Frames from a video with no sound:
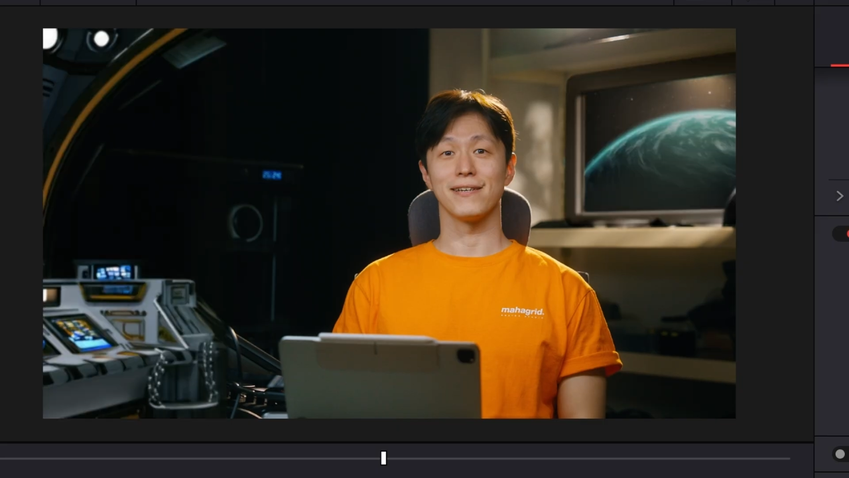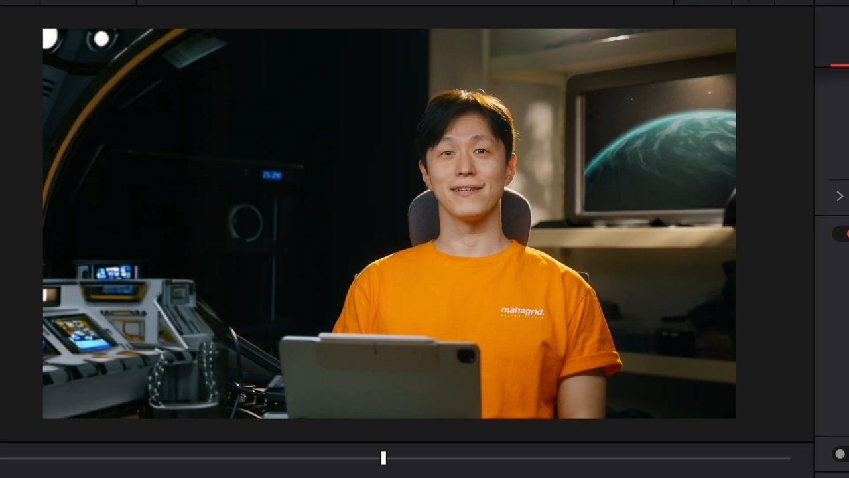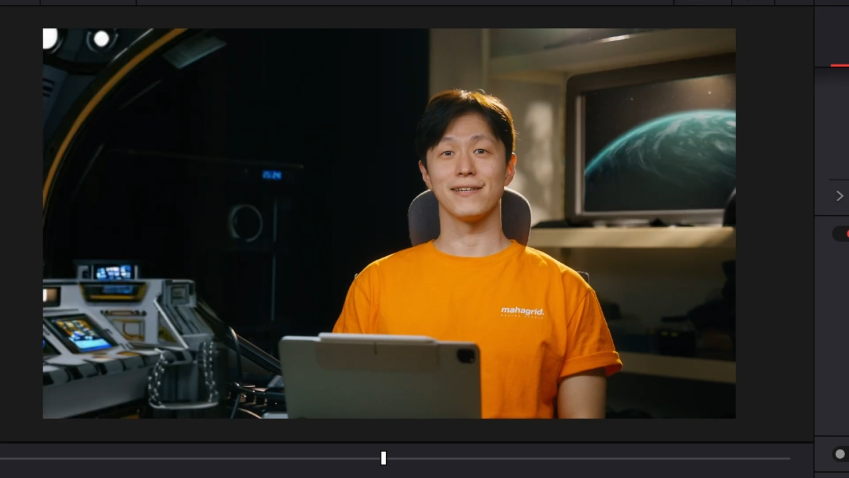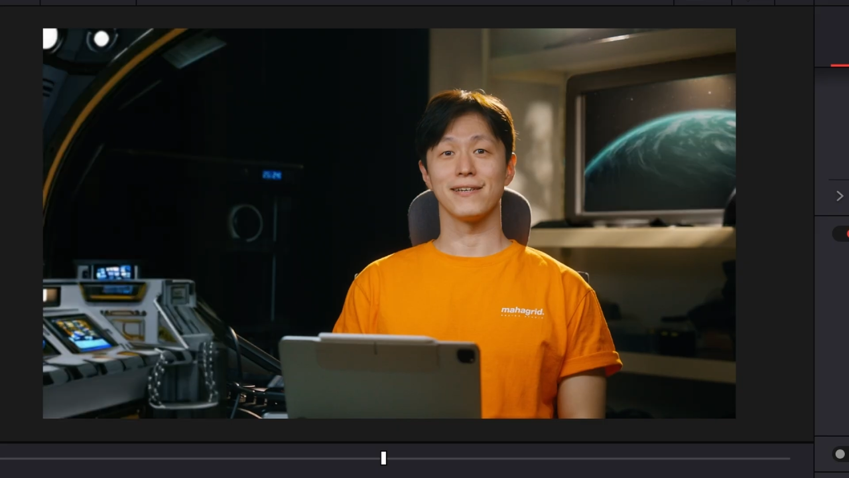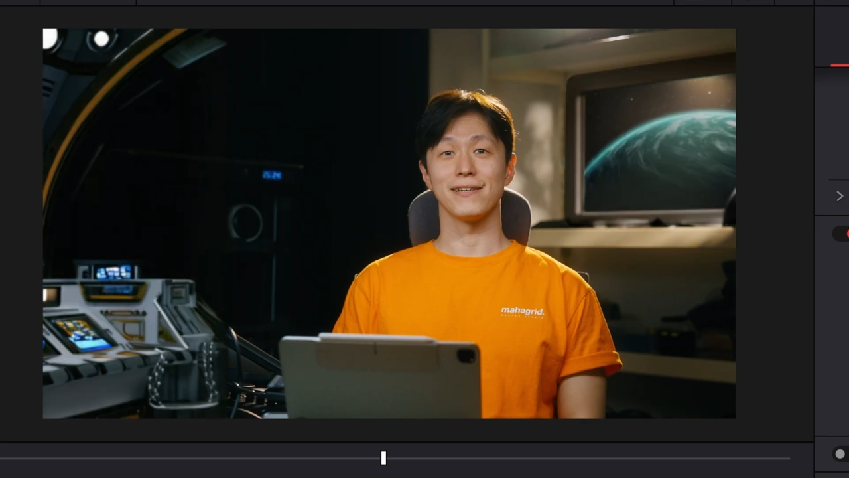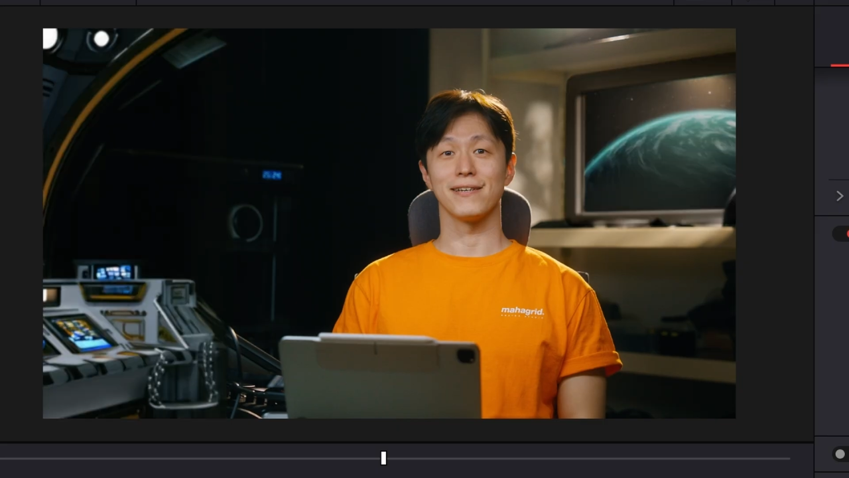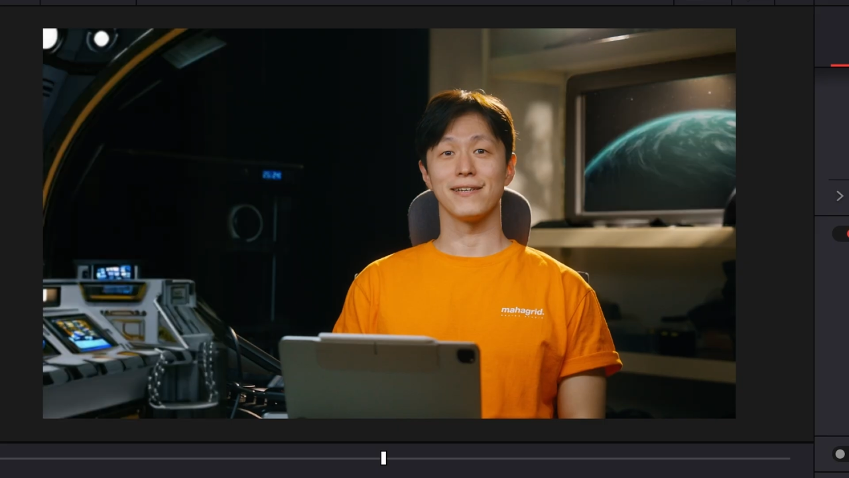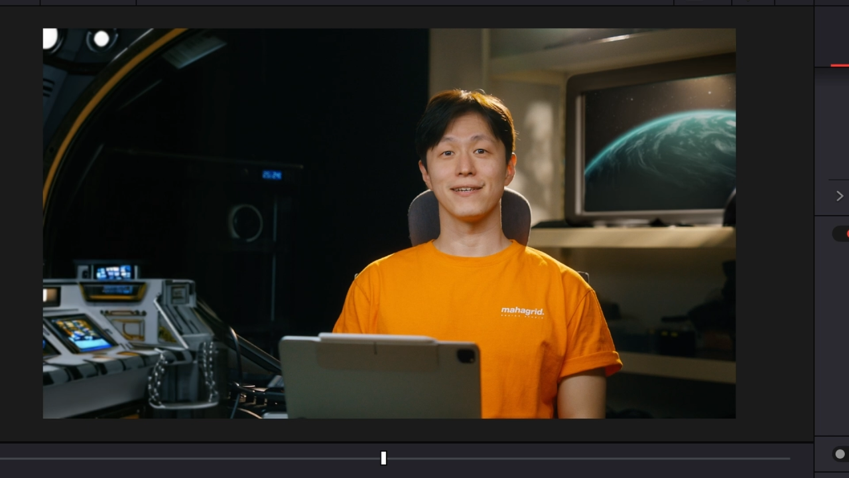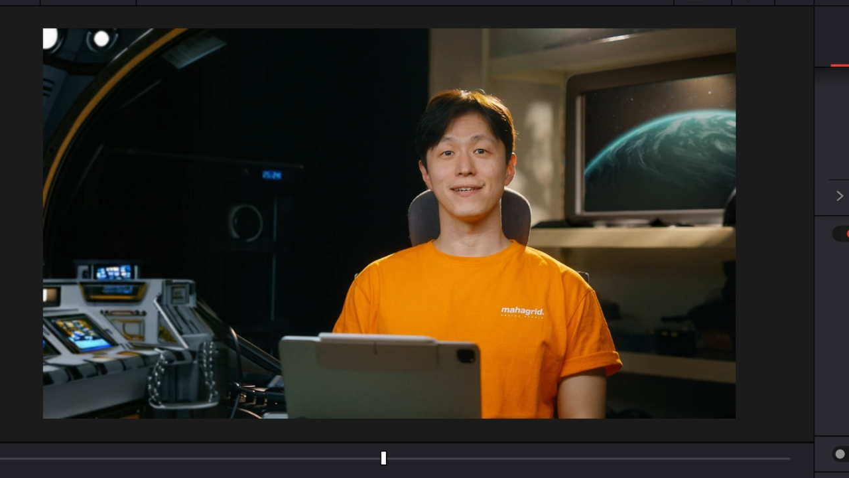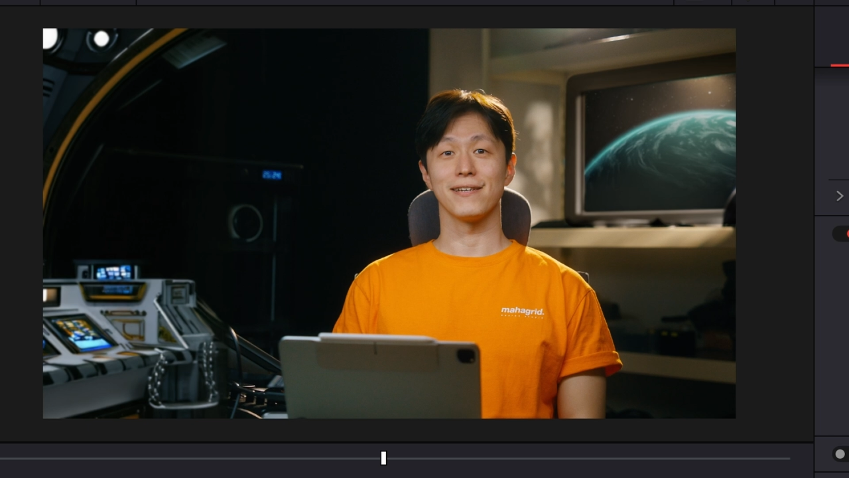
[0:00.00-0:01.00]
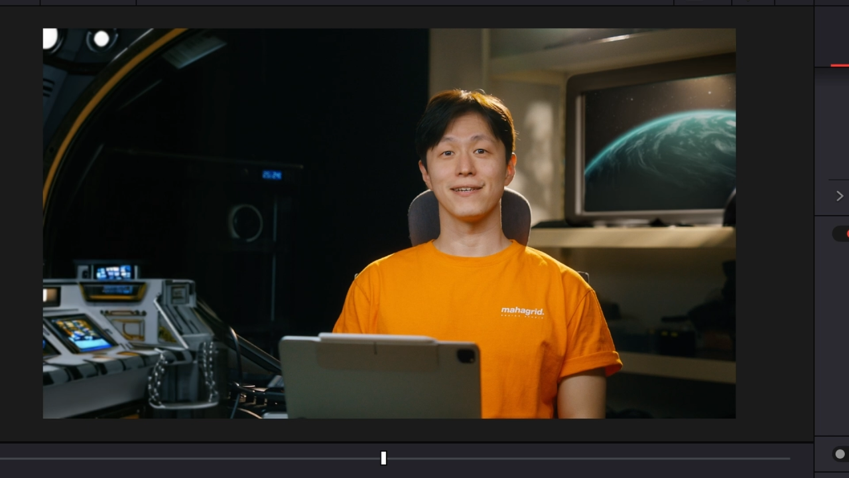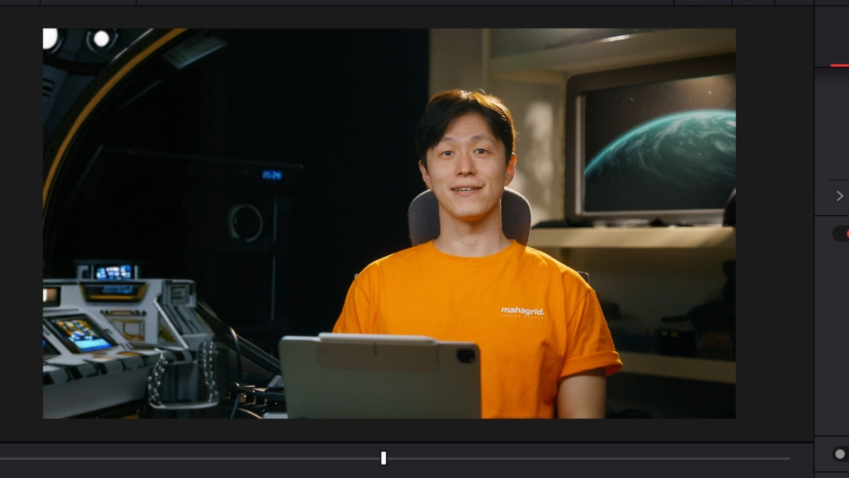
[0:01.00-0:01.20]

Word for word: 있고 이런